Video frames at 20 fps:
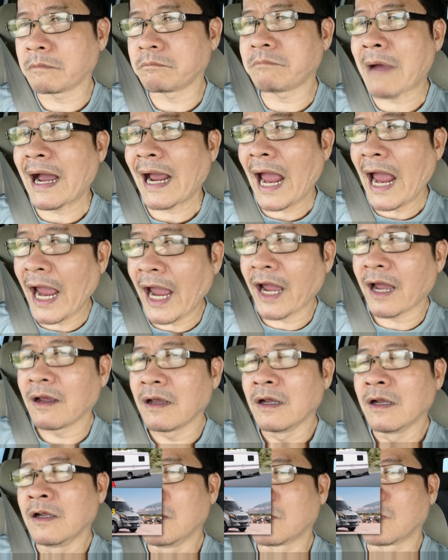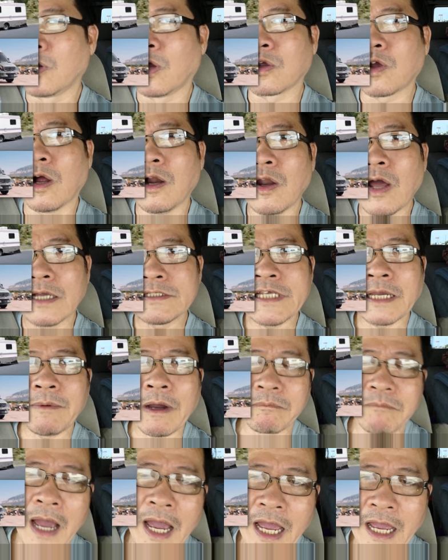bằng A, rồi có loại xe
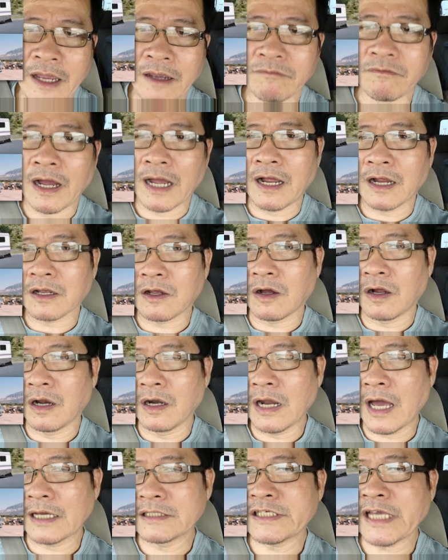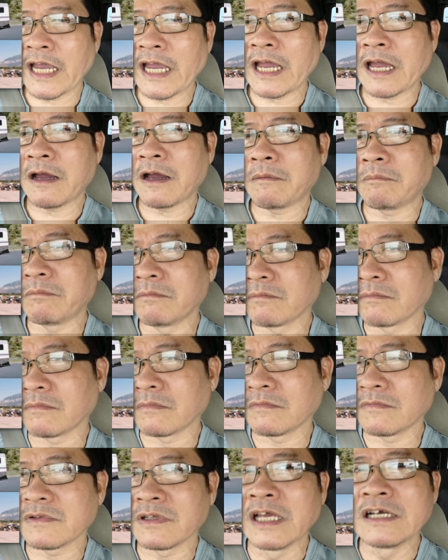bằng B, và có loại xe
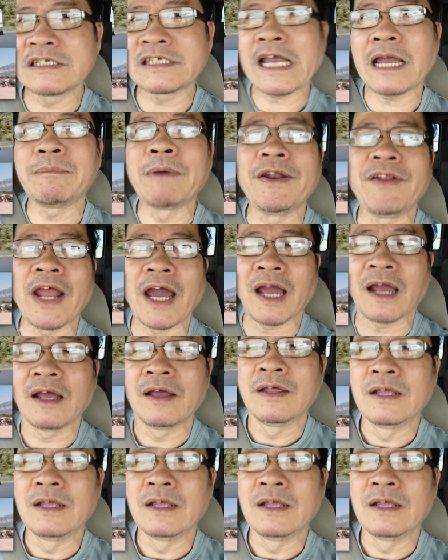như xe mình nè